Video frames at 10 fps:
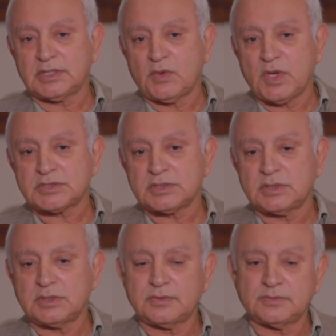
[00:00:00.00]

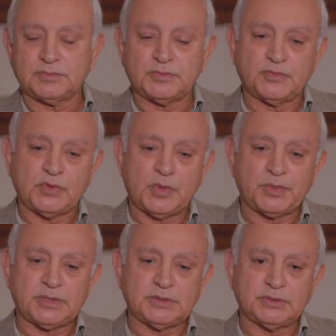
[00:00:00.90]
التواصل
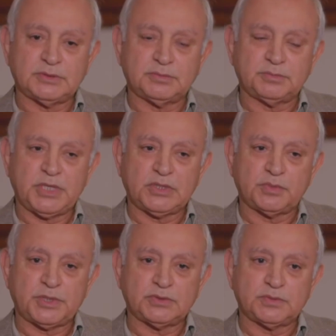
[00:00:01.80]
بين بيني
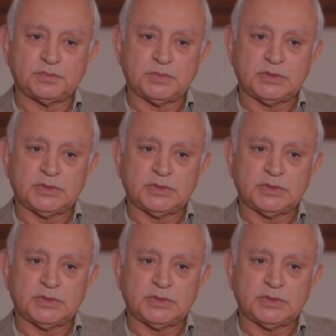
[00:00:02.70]
وبينهم